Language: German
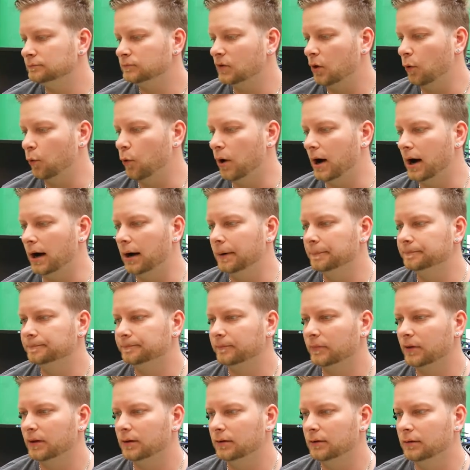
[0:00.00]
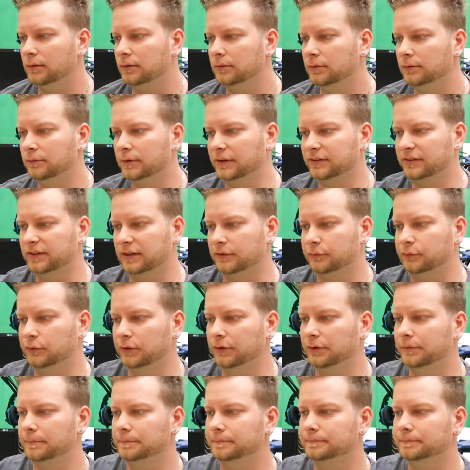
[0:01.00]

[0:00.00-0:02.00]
Oha, was ist das für ein?